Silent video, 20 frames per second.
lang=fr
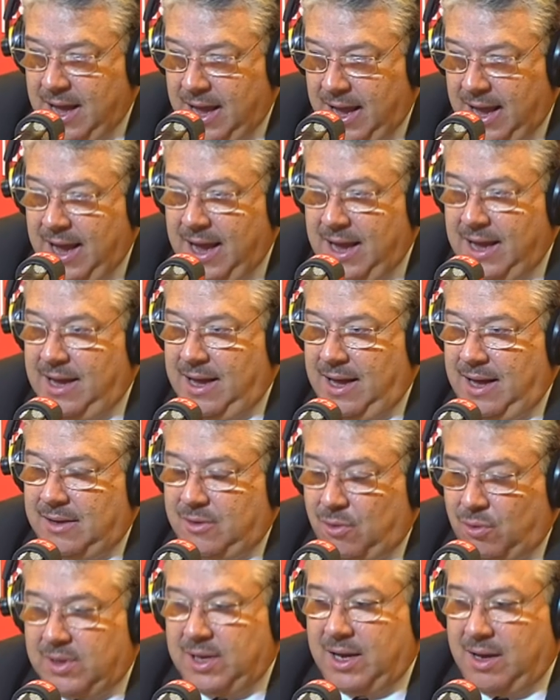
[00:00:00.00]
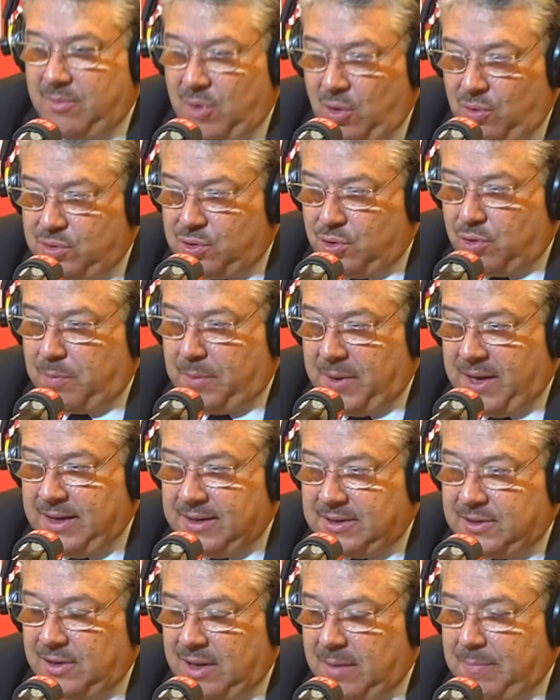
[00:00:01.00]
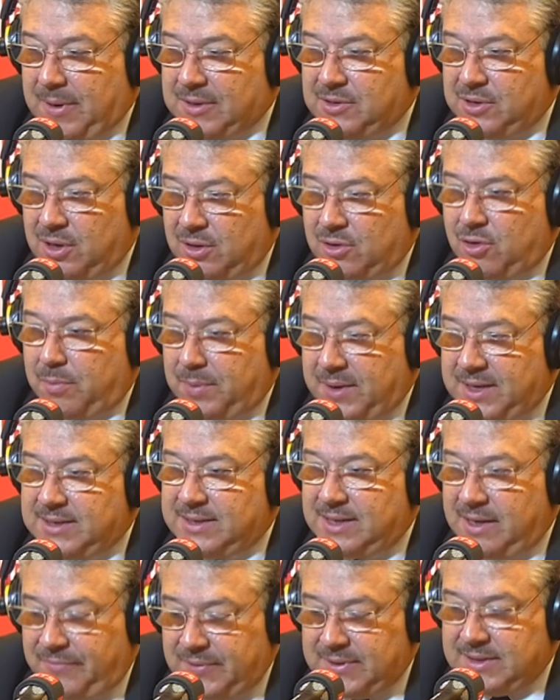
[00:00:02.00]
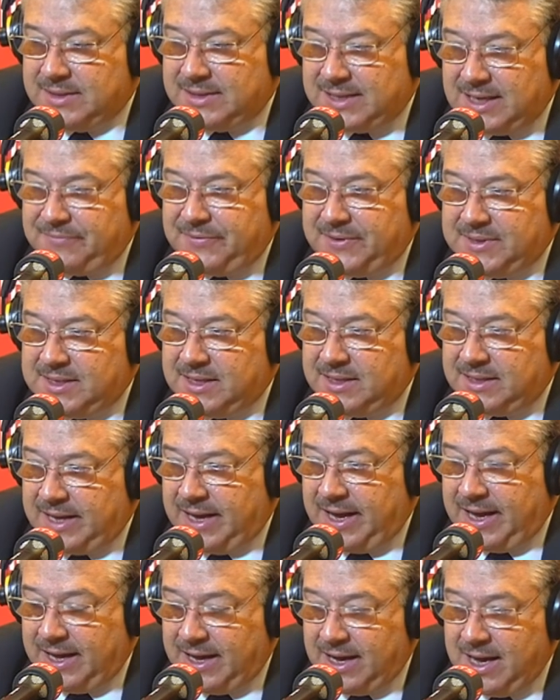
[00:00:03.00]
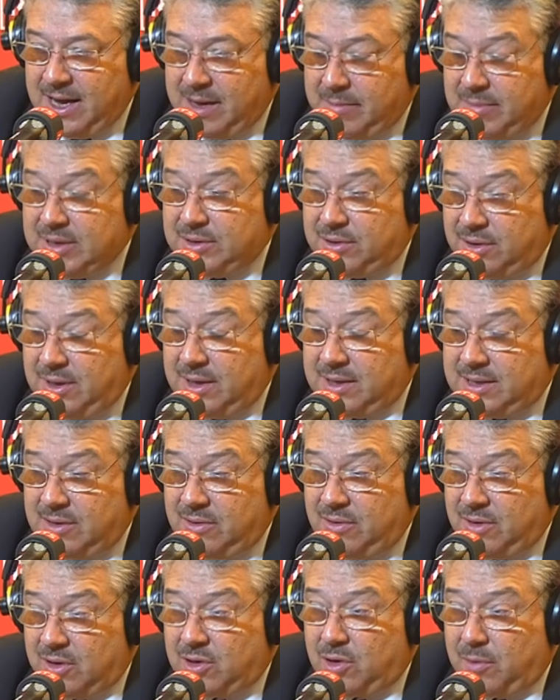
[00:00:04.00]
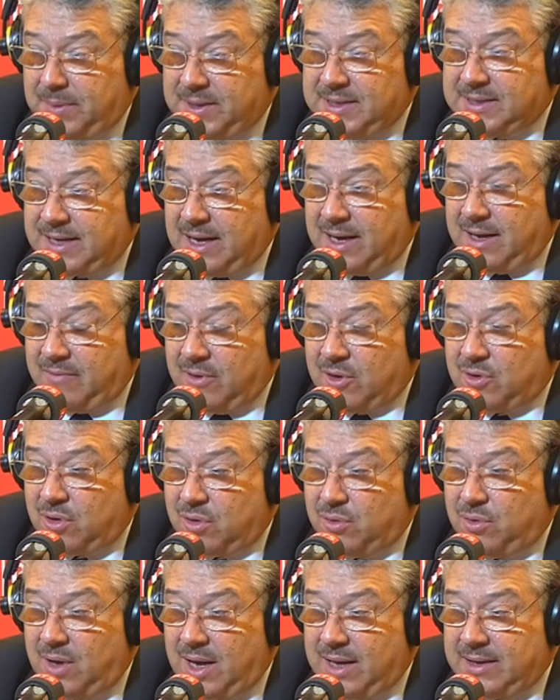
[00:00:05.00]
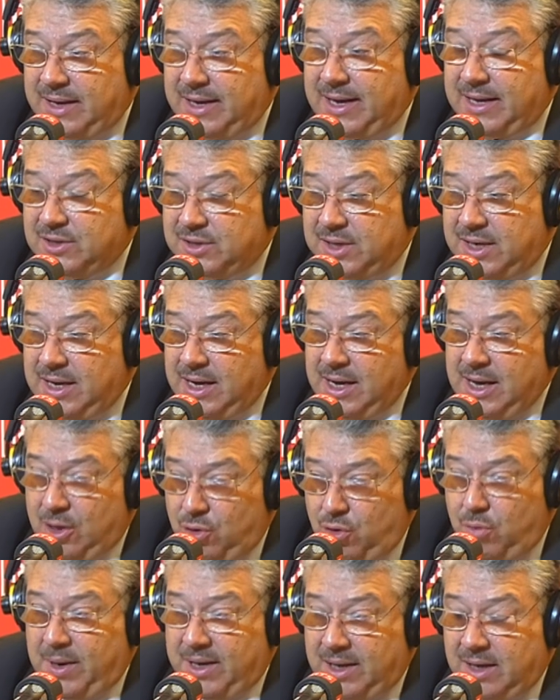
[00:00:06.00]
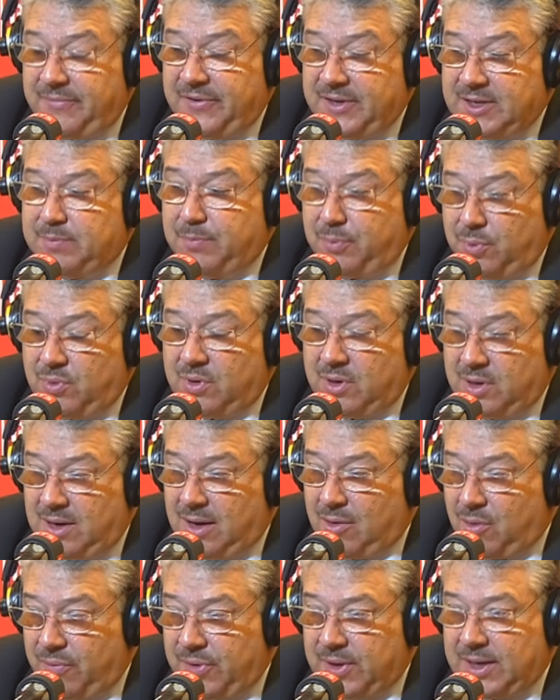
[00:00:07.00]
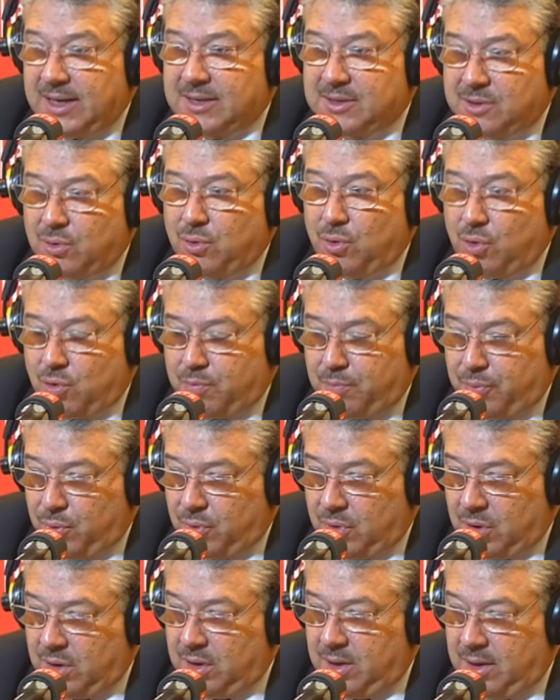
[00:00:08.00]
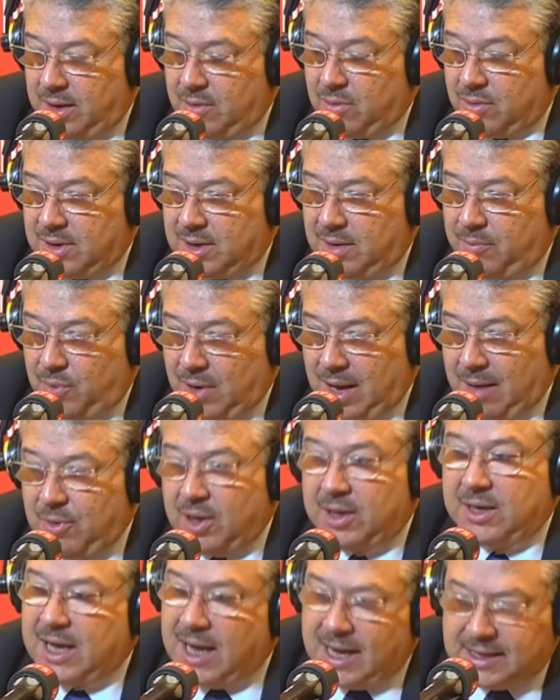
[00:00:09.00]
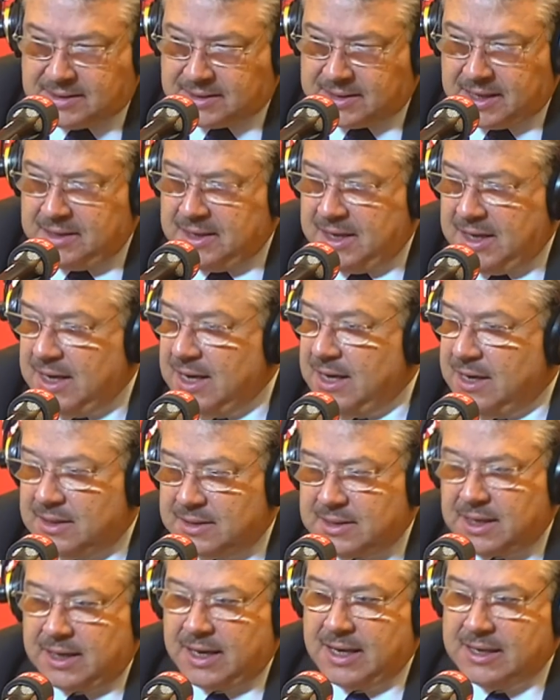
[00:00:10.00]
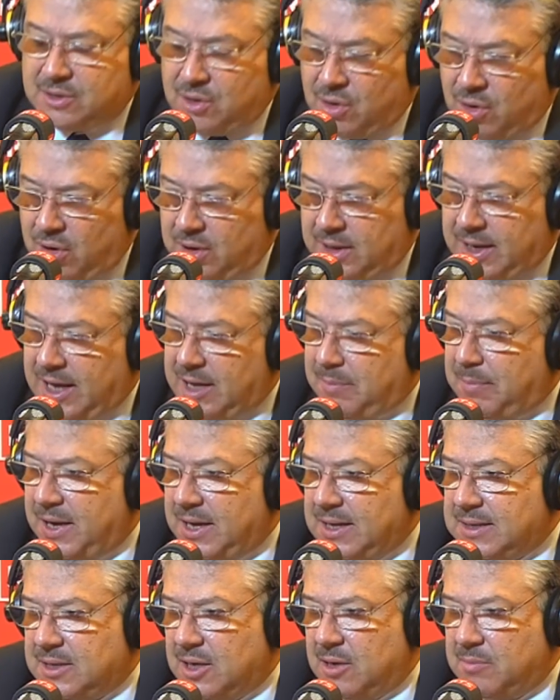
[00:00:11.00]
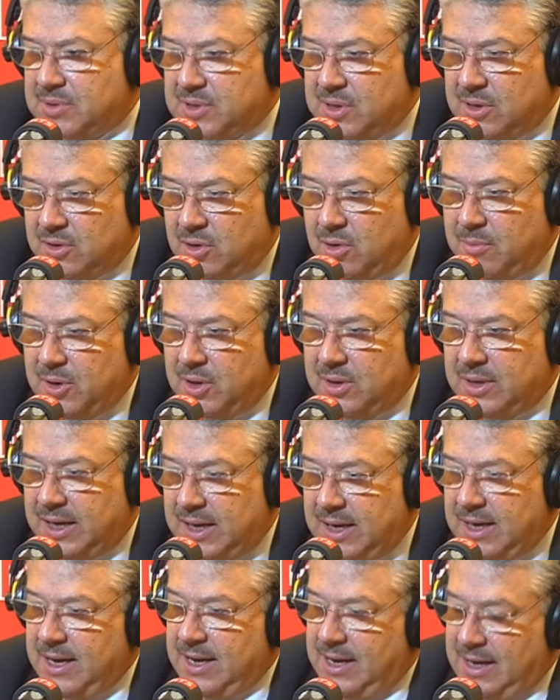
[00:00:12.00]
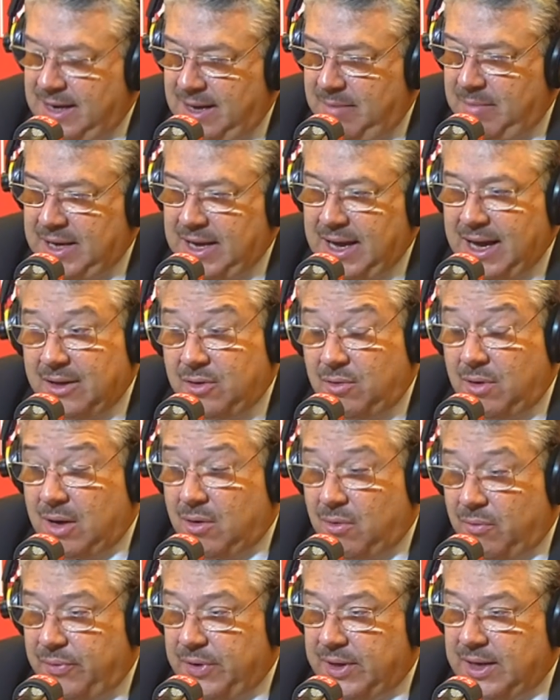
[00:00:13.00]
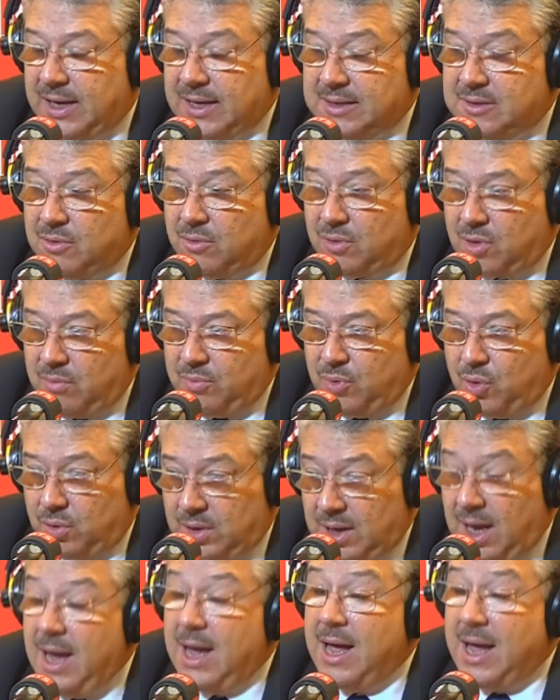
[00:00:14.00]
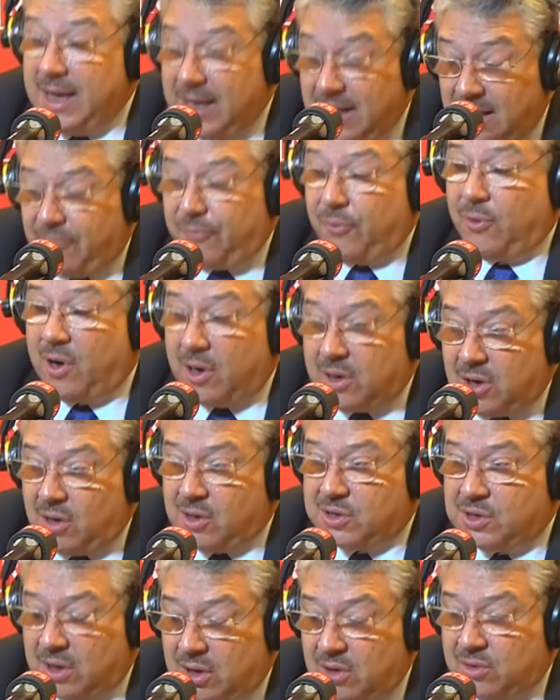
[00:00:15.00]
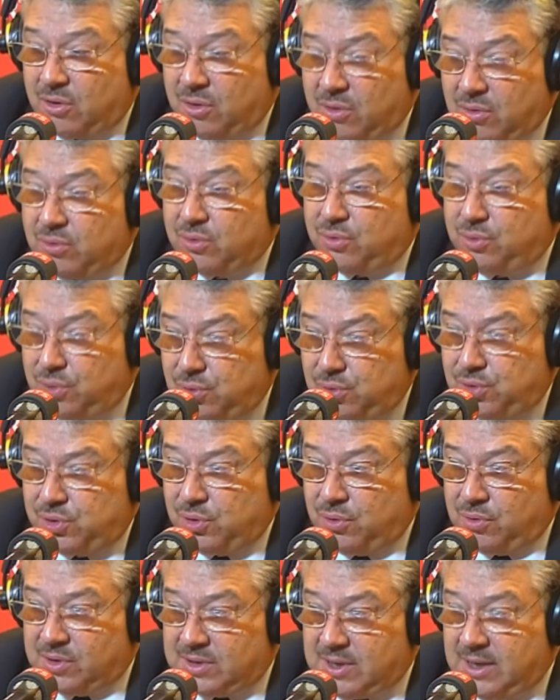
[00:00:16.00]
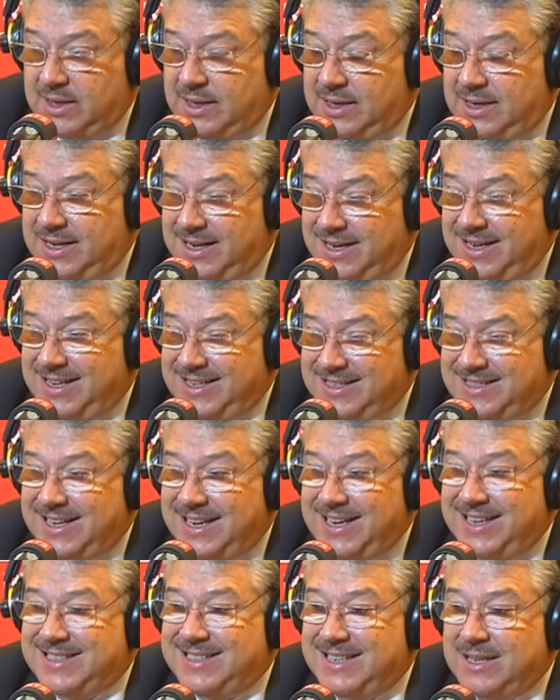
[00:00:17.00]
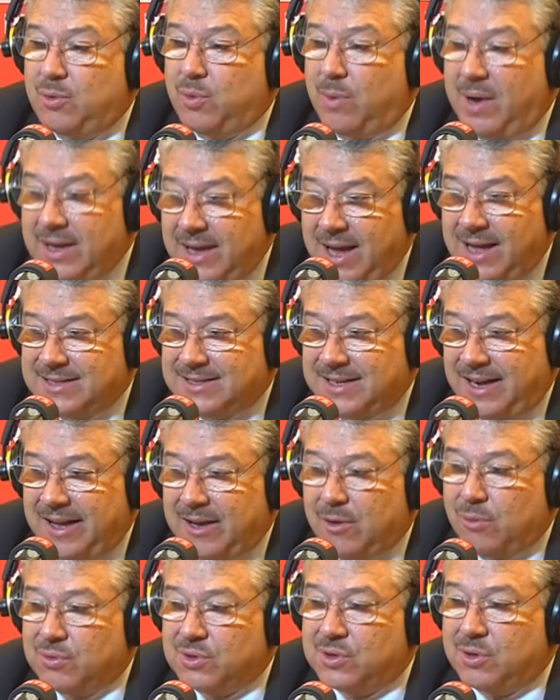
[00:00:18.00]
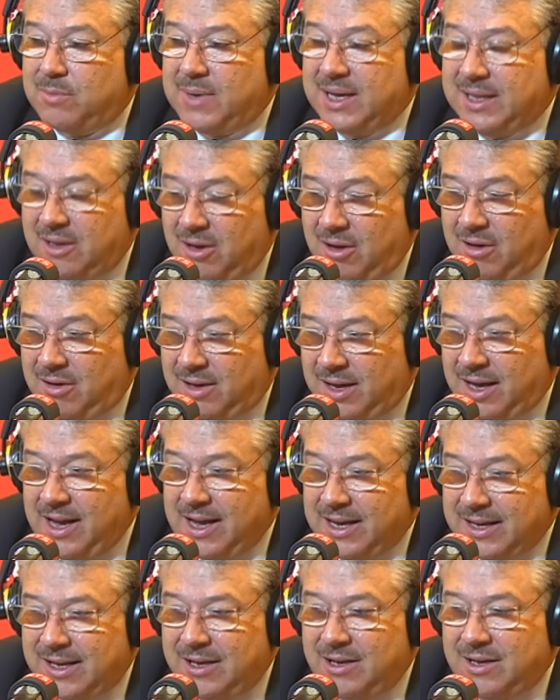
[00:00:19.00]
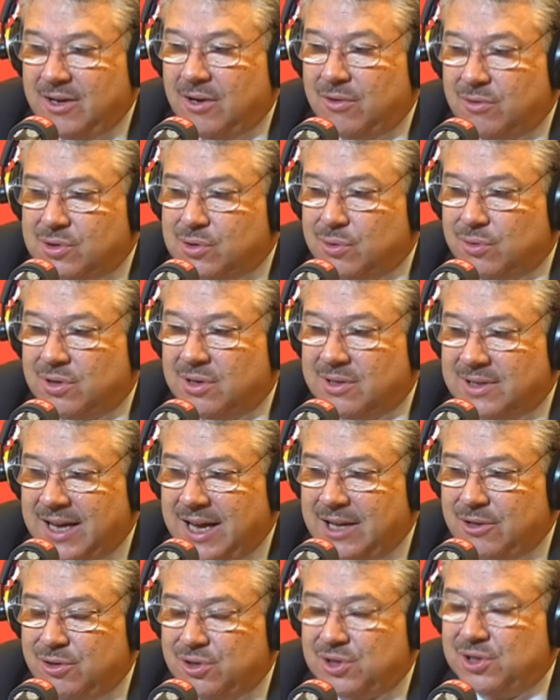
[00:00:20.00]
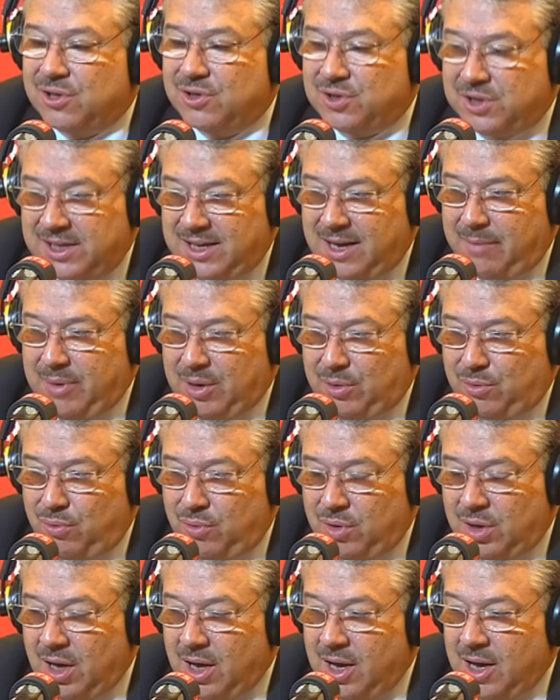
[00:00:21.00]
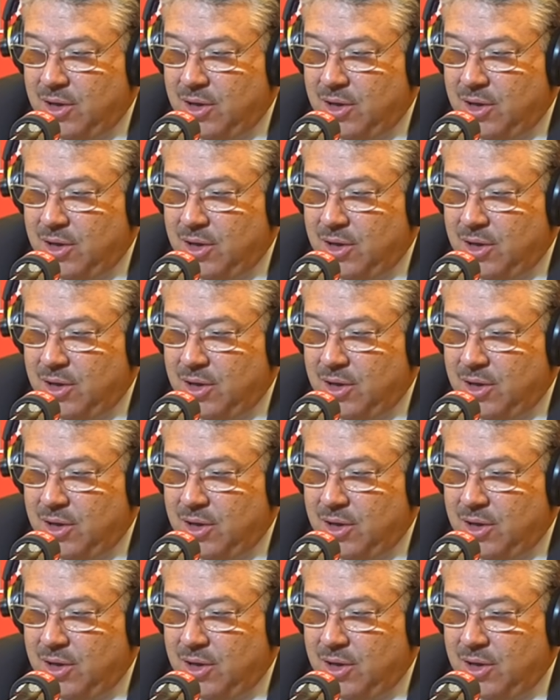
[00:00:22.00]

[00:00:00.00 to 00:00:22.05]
Et euh, contrairement aux autres pays, ce n'est pas une entreprise déficitaire, mais c'est une, entreprise qui arrive encore à dégager du bénéfice pour la Confédération, donc pour les contribuables, qui a assaini sa caisse de retraite, par exemple, sans demander les milliards de la Confédération comme d'autres. Il faut encore se rendre compte d'une chose, c'est les citoyens, c'est les consommateurs qui sont en train de changer d'habitude.